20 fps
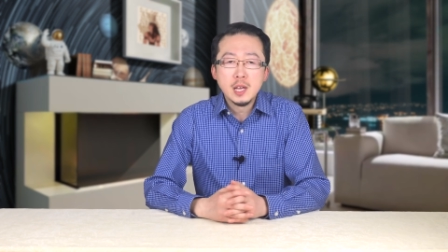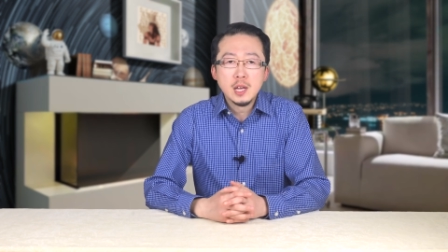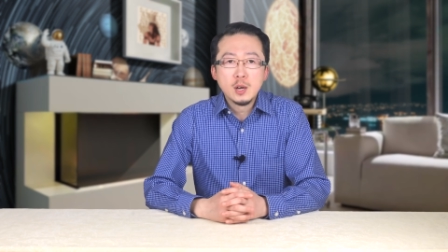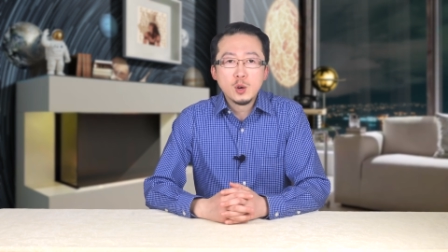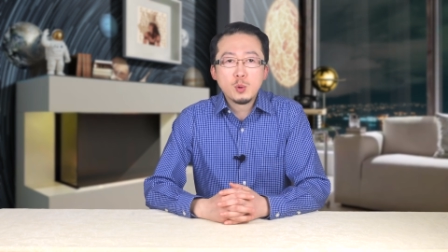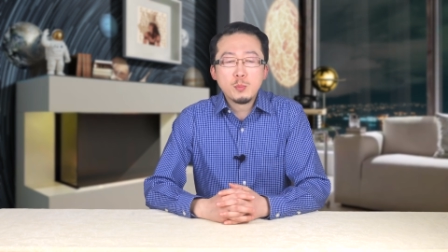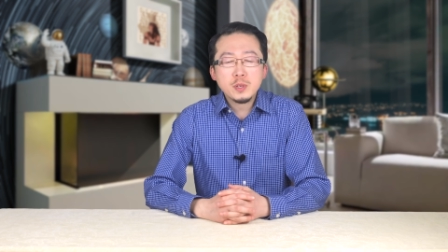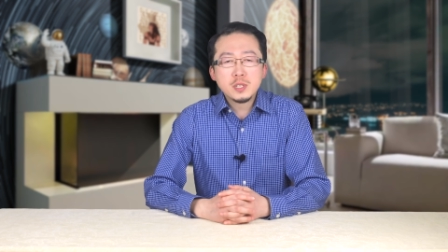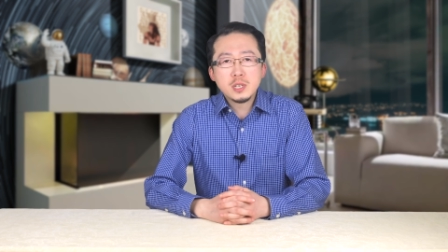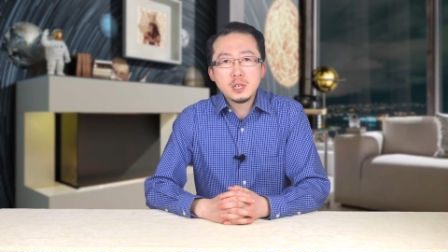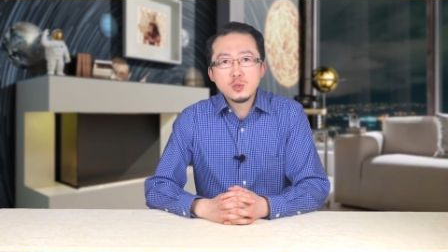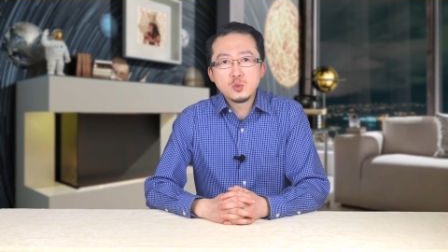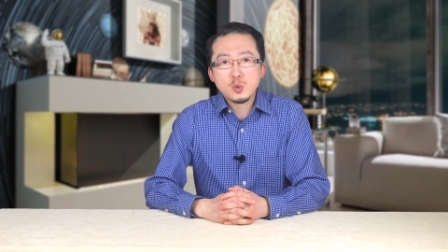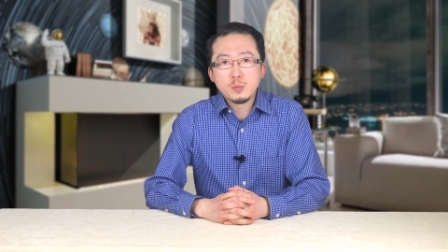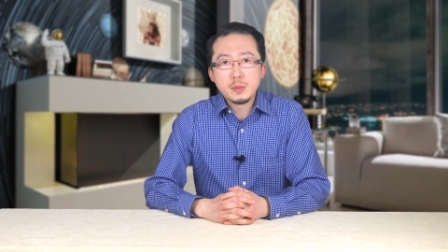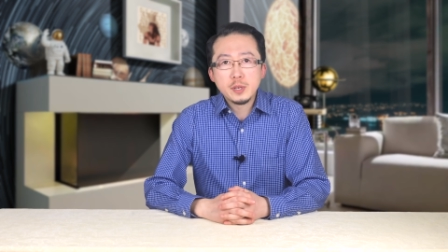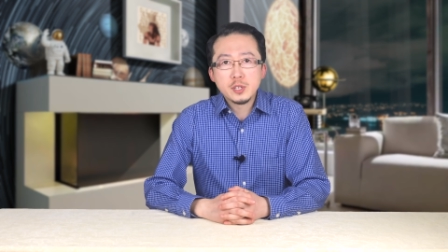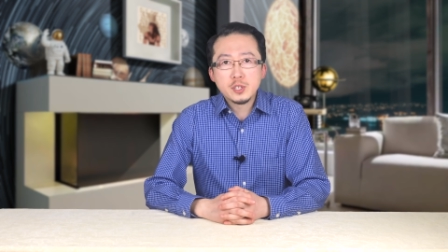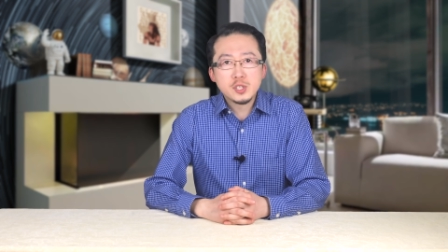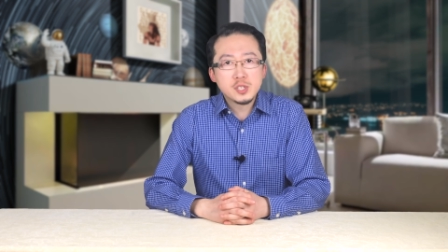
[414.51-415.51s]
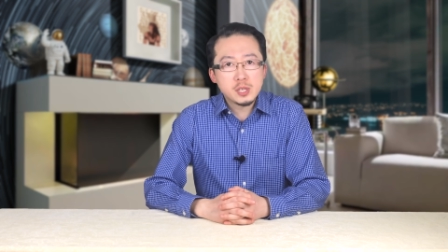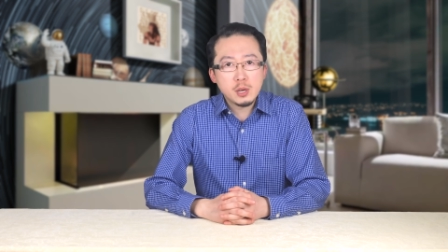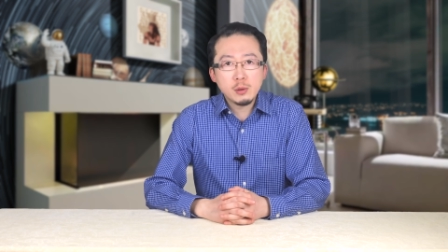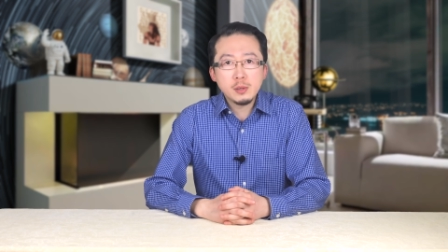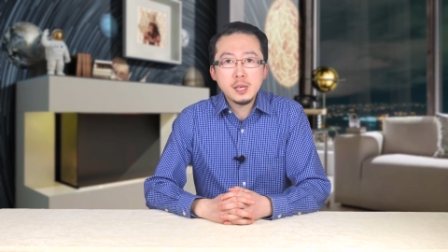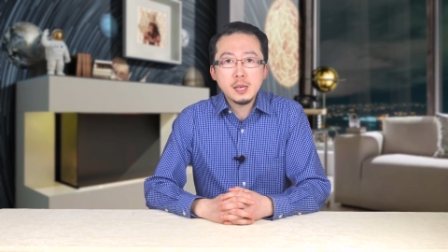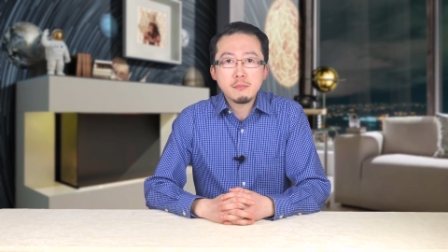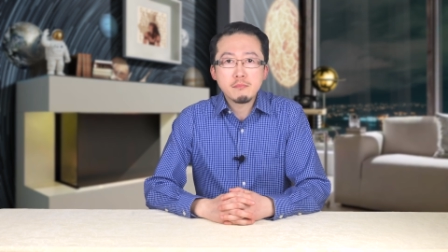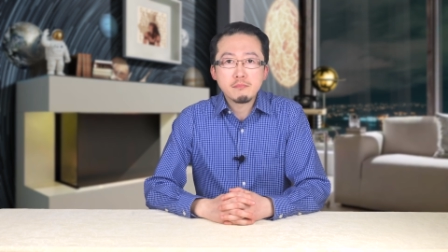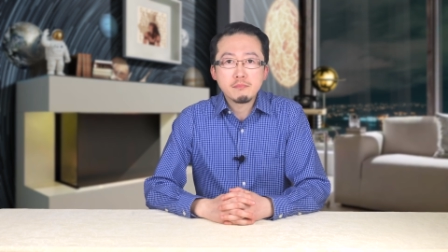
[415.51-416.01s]
我们正准备吃宵
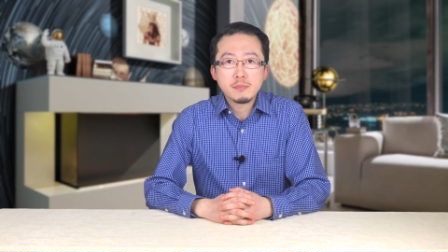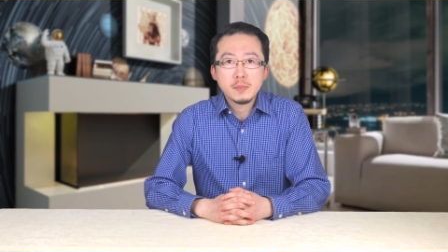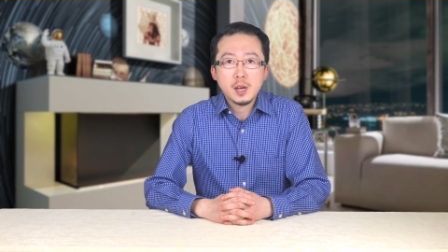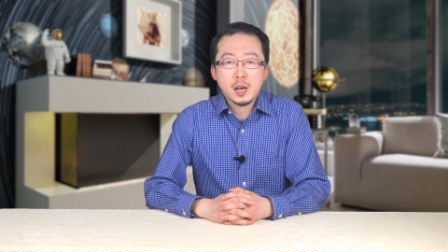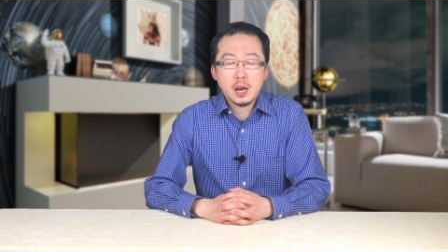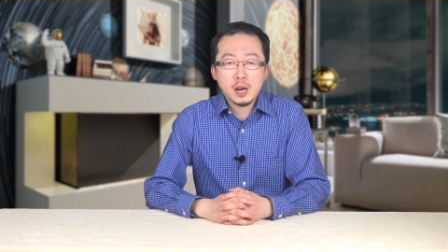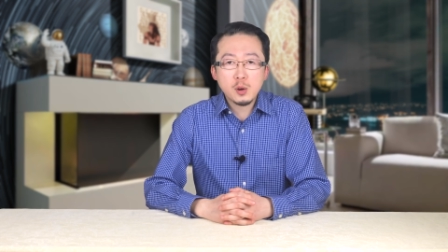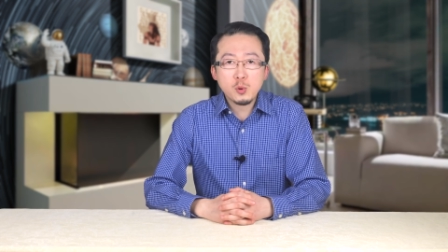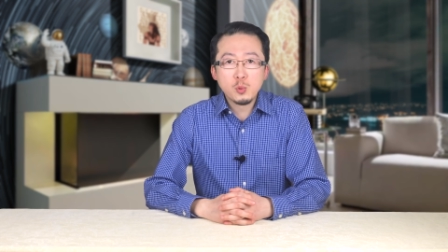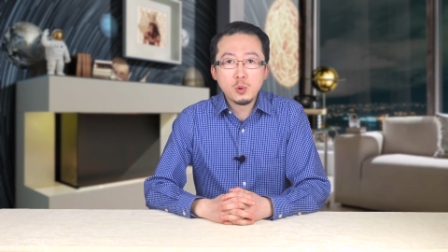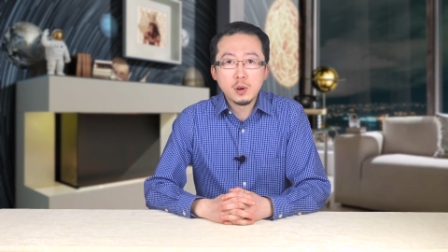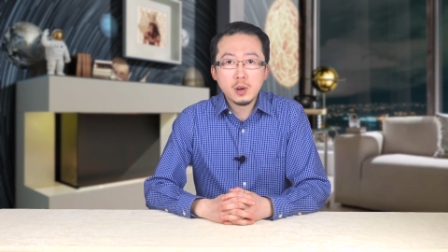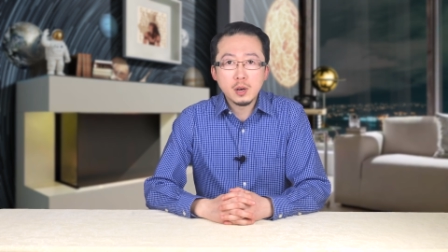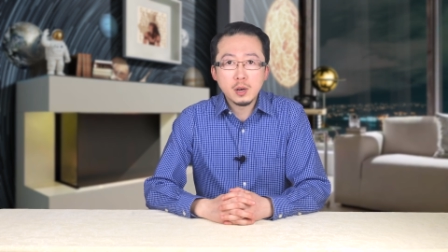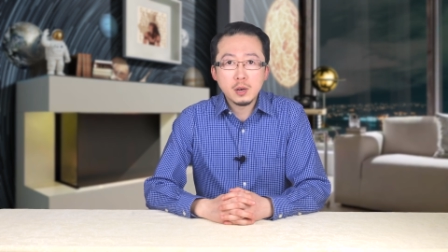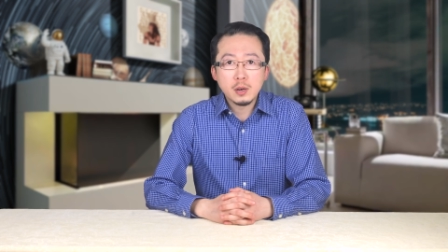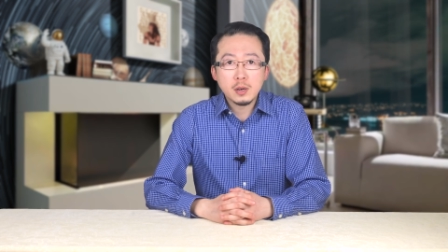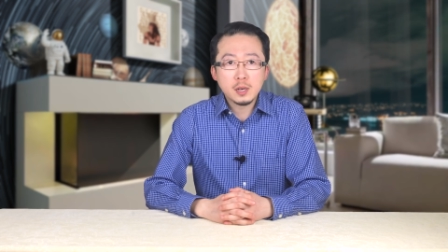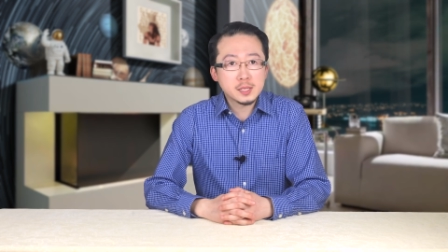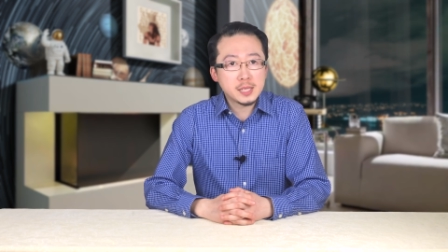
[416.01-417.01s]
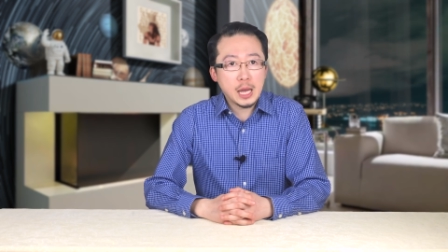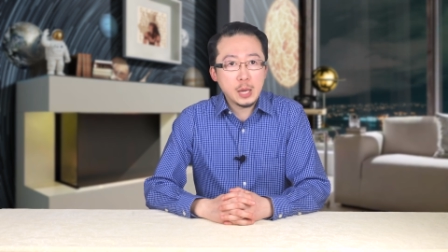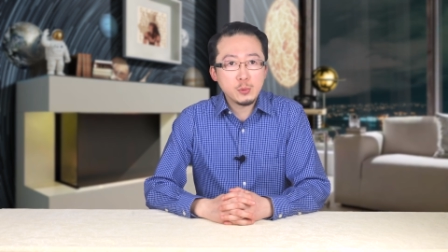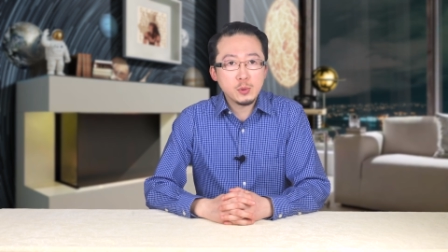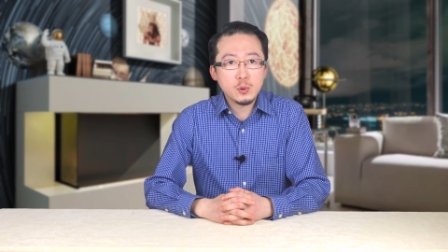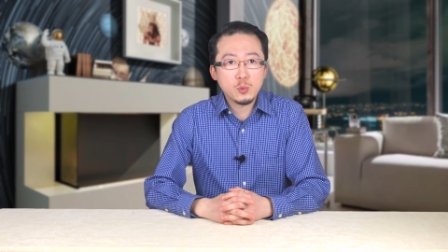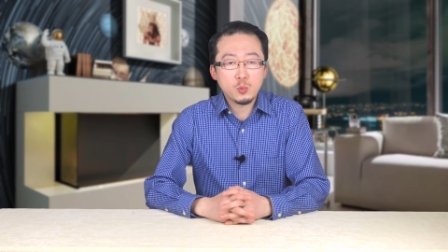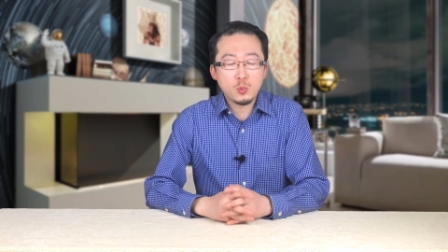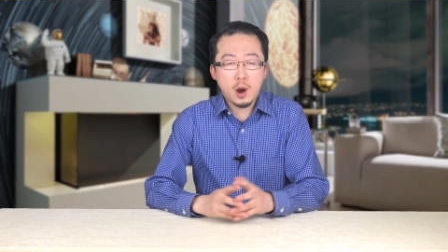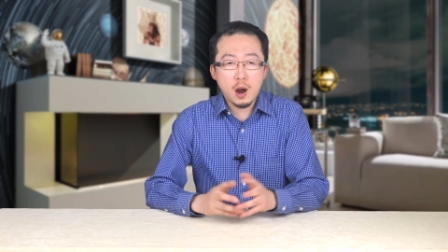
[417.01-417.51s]
夜，而我和大约
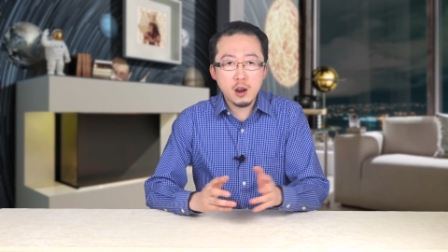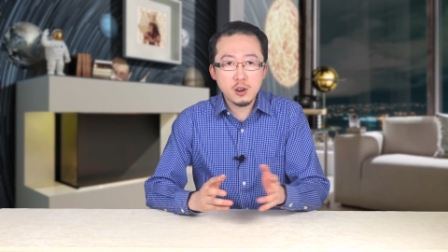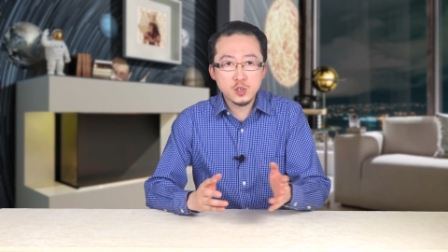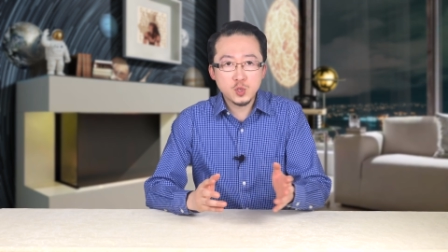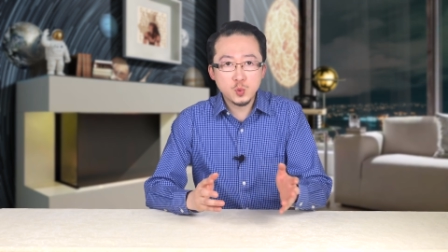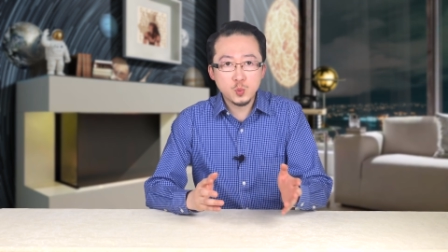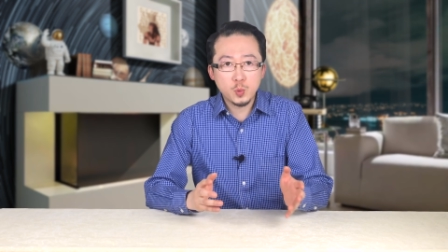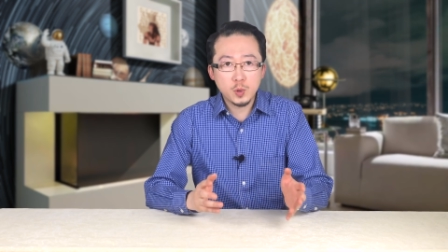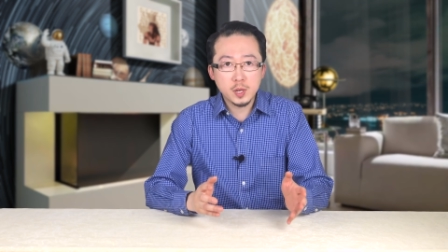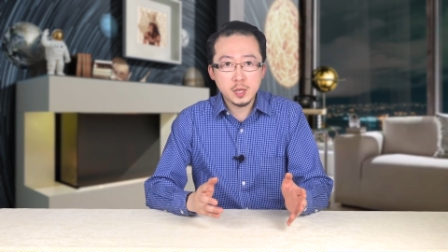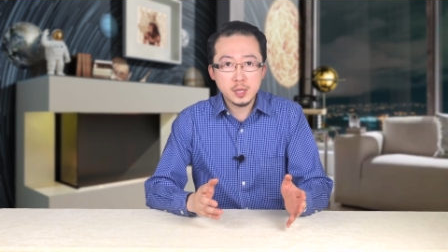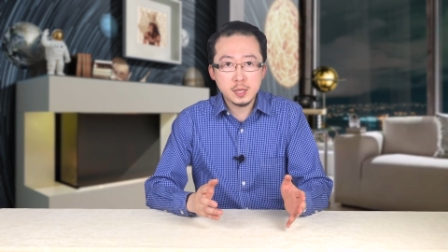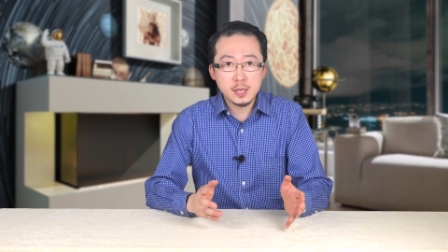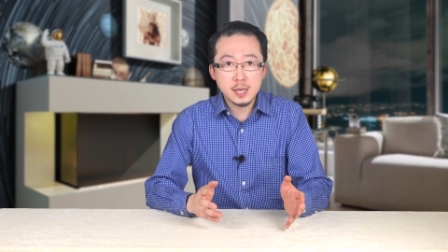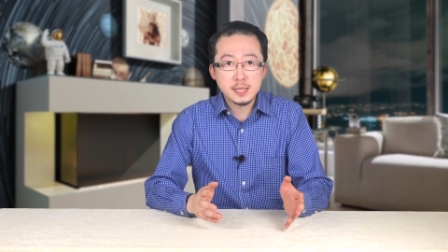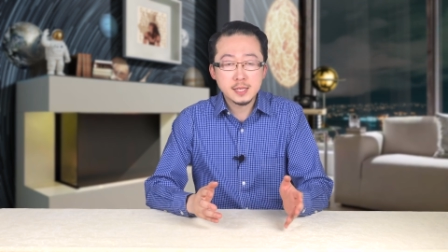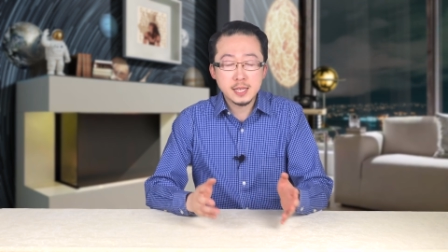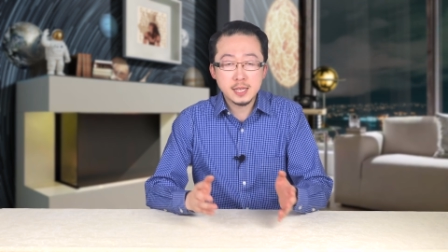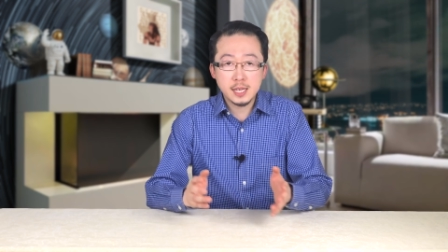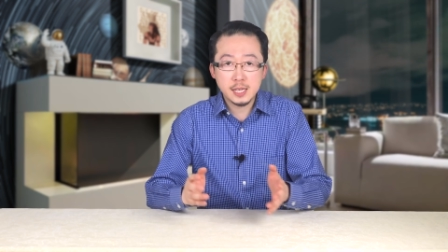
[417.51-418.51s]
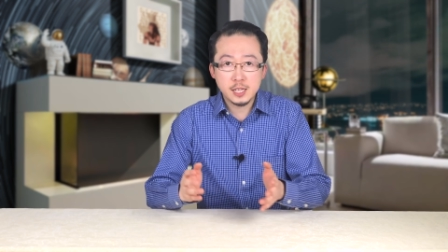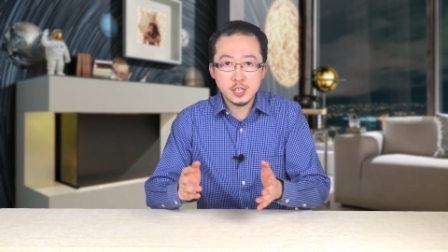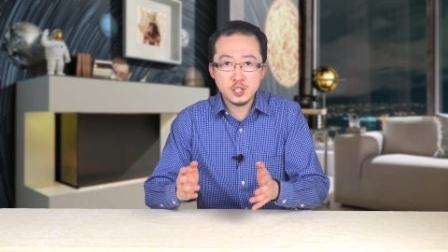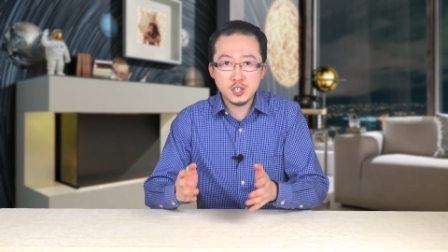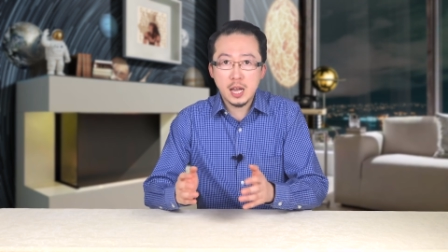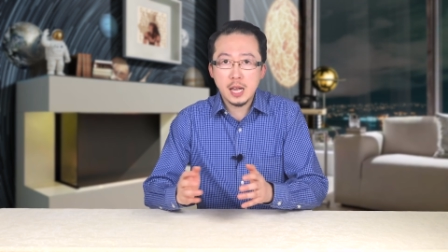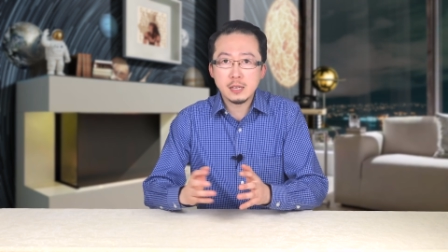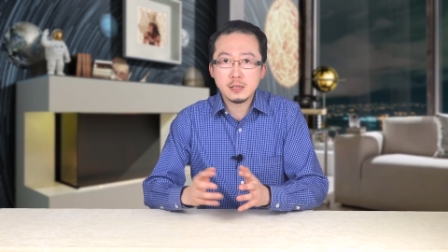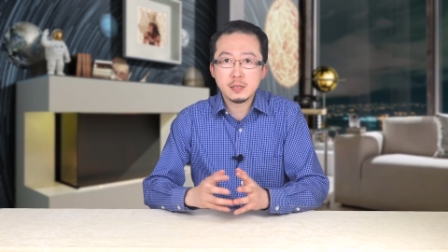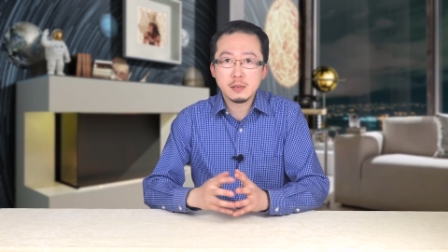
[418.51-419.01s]
二十五个人呢在那里
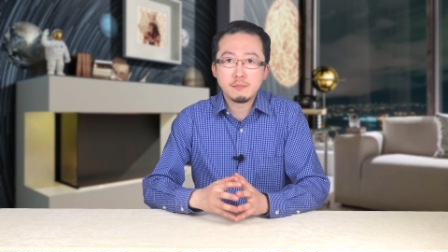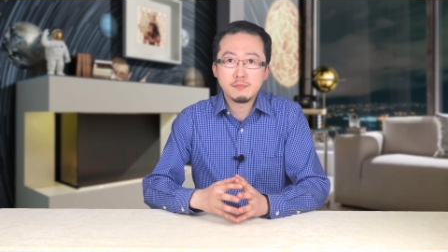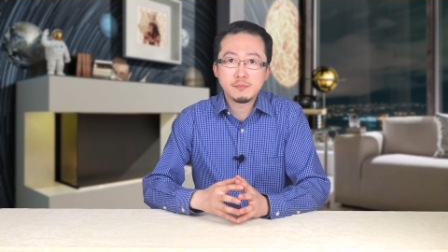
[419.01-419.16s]
站着，